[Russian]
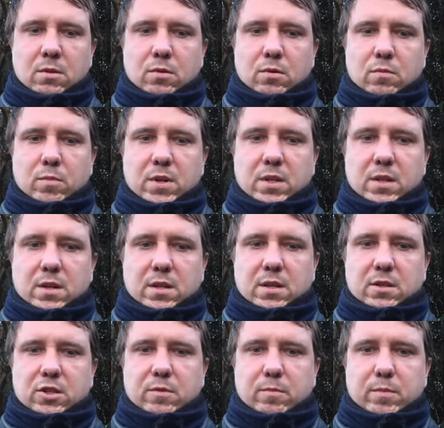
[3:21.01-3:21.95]
Но мы на
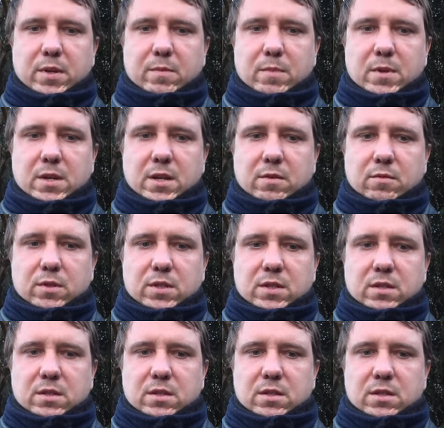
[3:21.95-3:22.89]
нашем примере вот
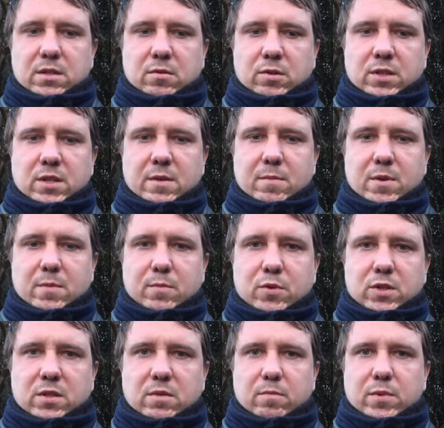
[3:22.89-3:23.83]
с, с
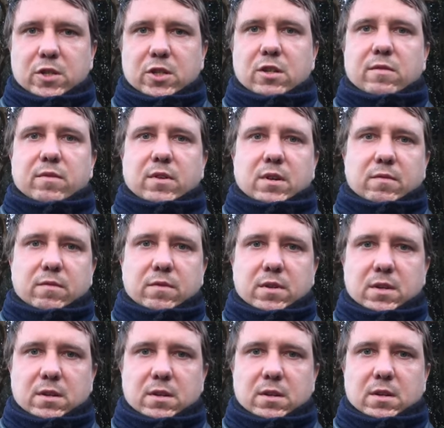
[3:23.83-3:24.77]
друзьями-японцами пошли в
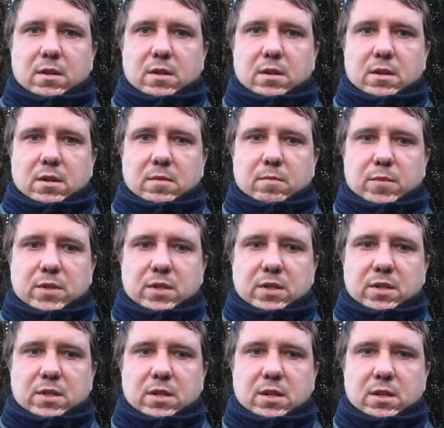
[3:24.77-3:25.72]
кафе,
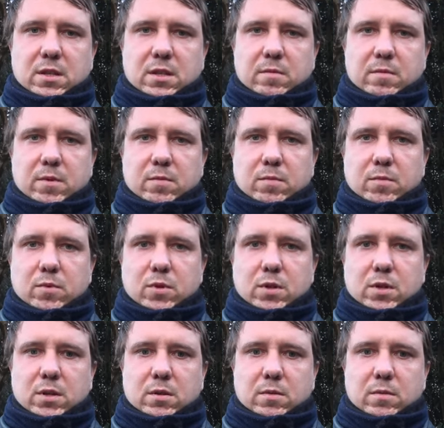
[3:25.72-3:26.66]
посидели там
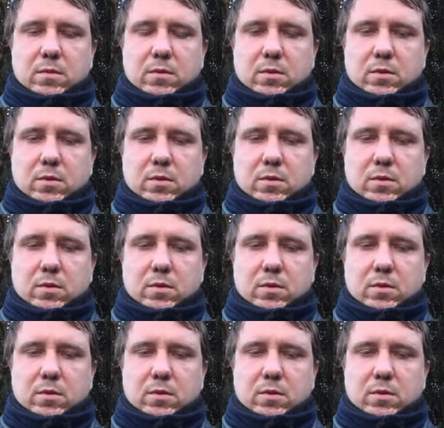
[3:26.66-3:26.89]
немного.